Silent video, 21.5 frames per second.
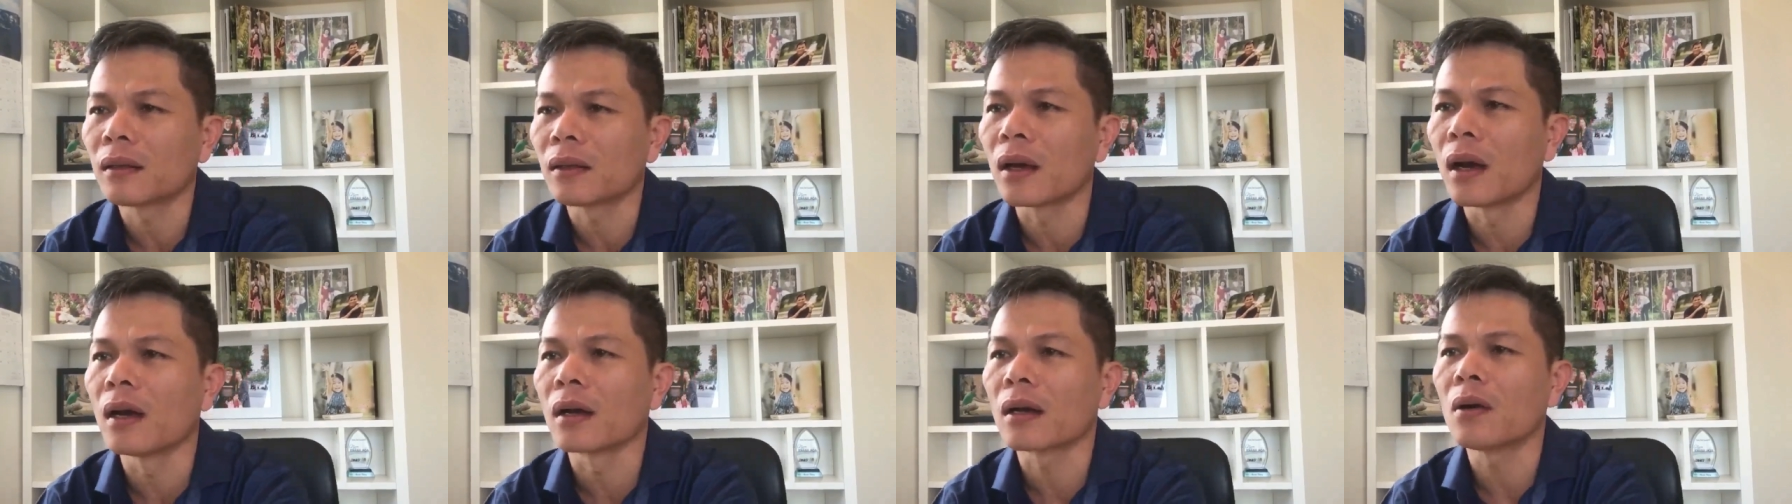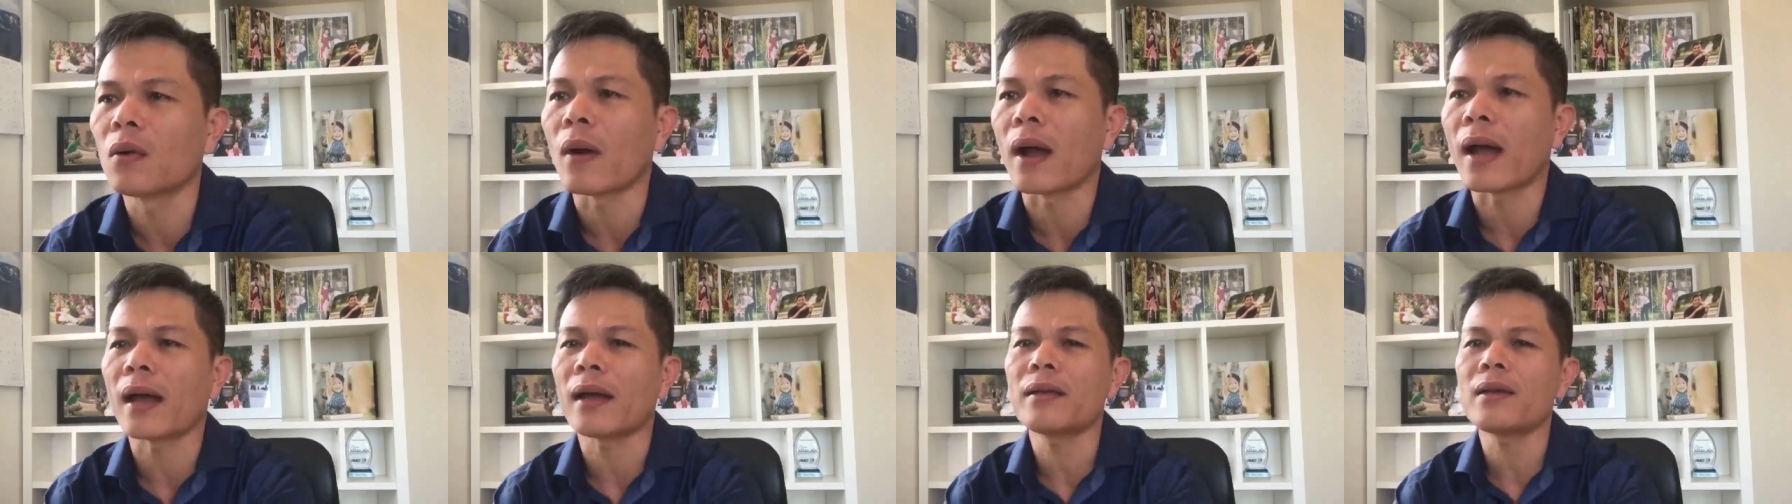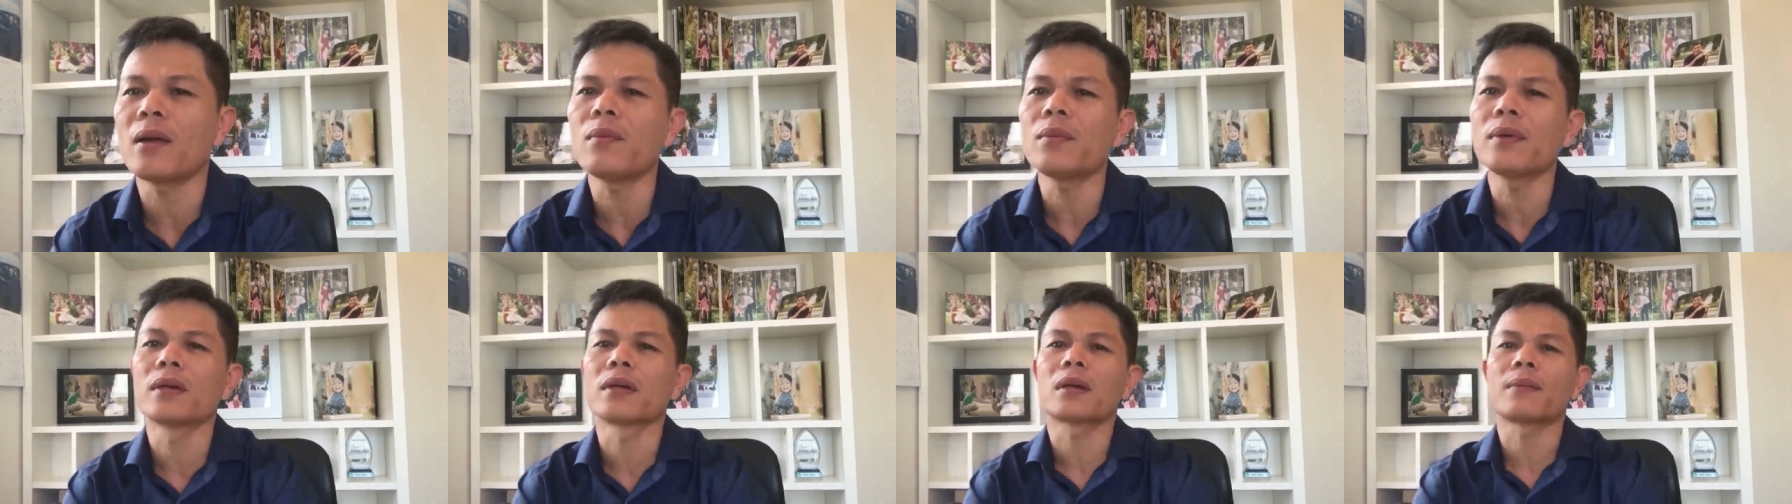chờ có quả
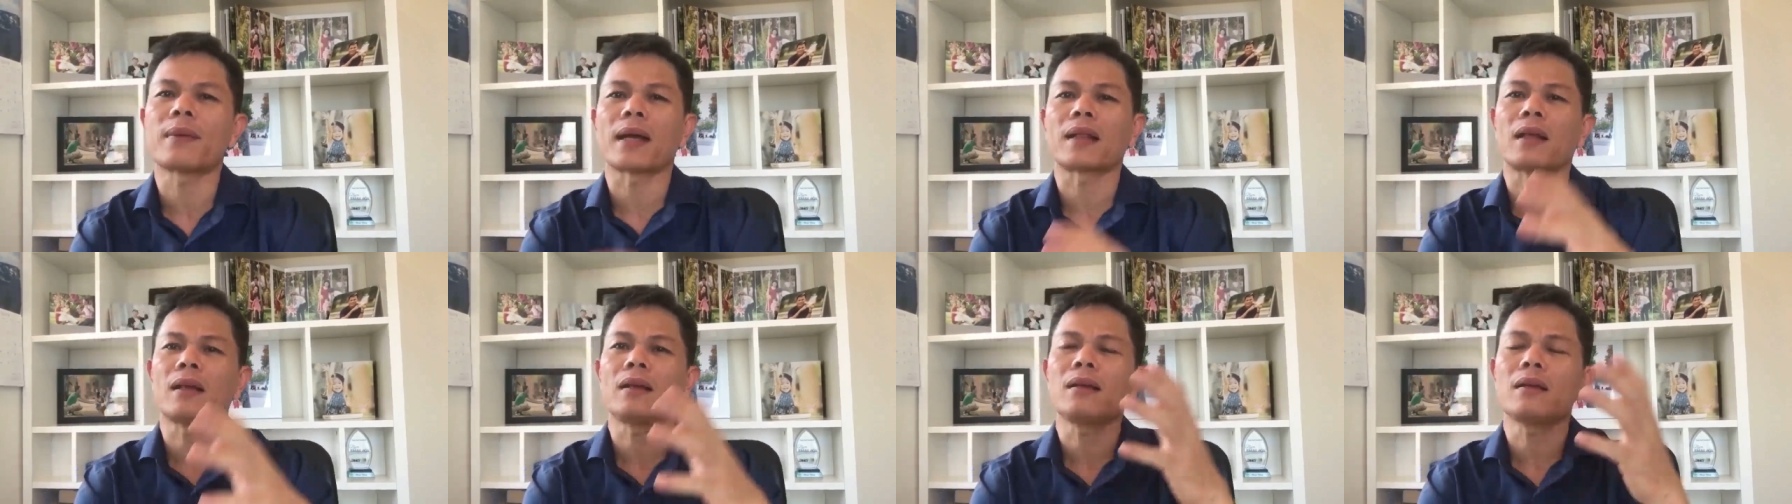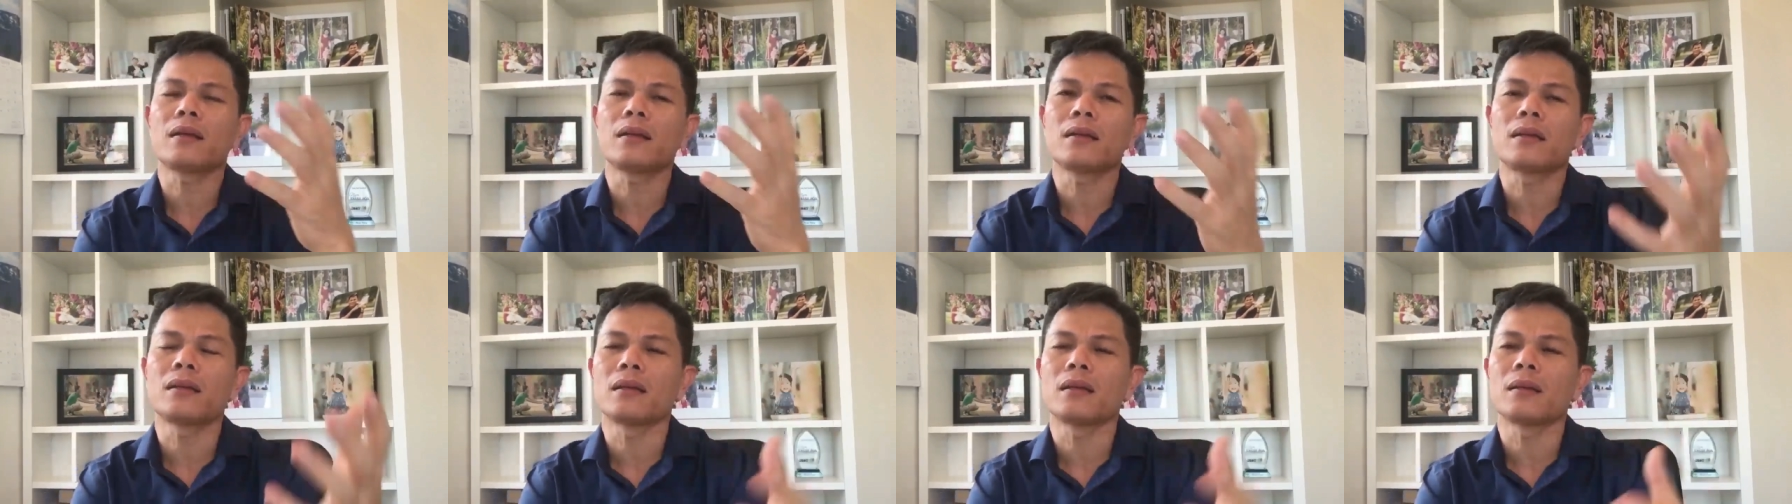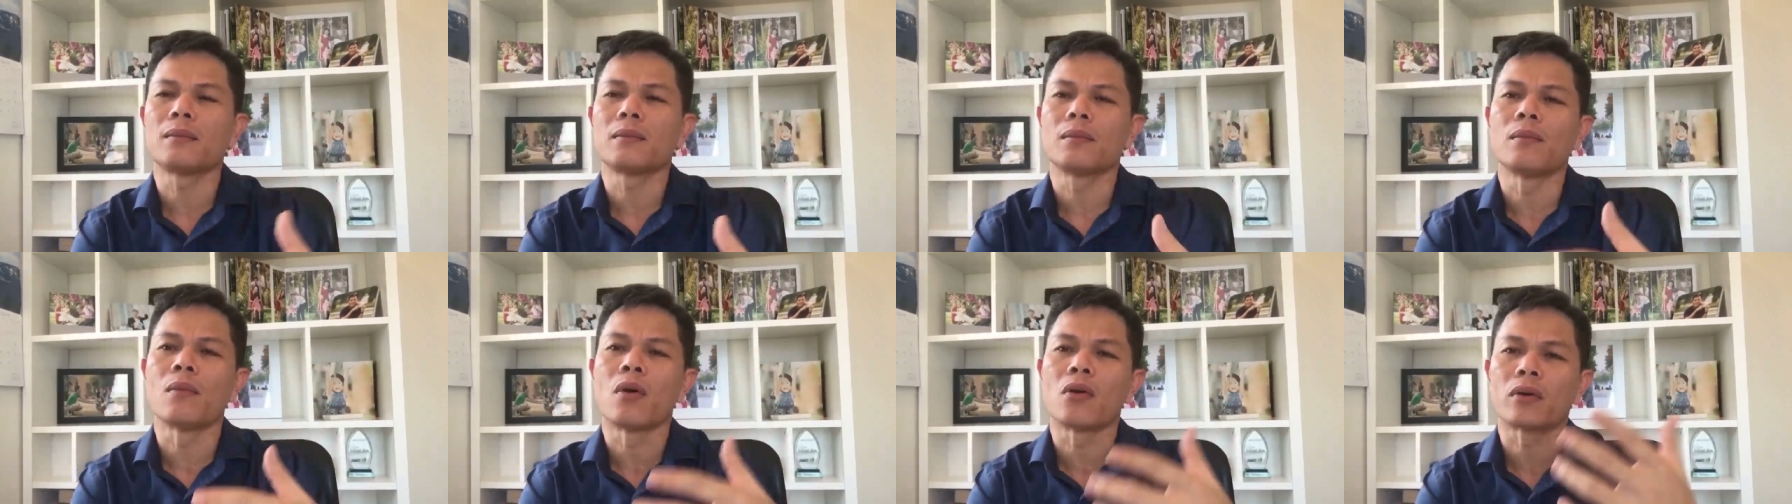giống như các bạn thấy
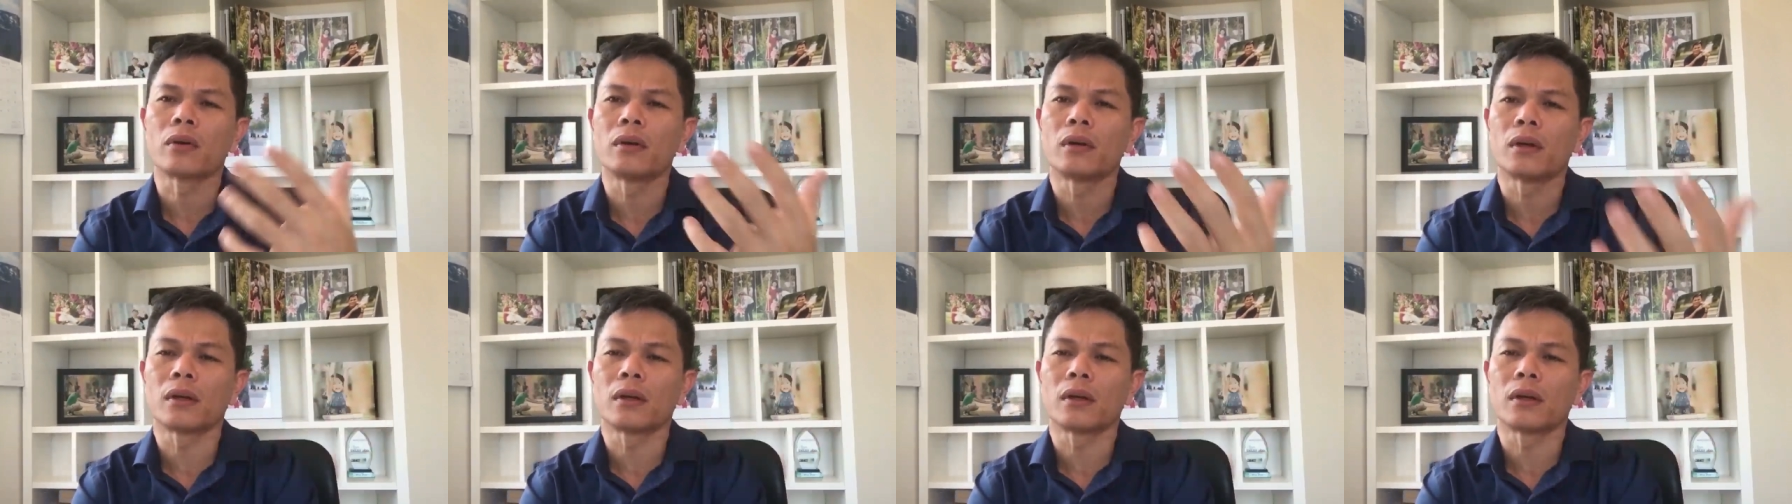một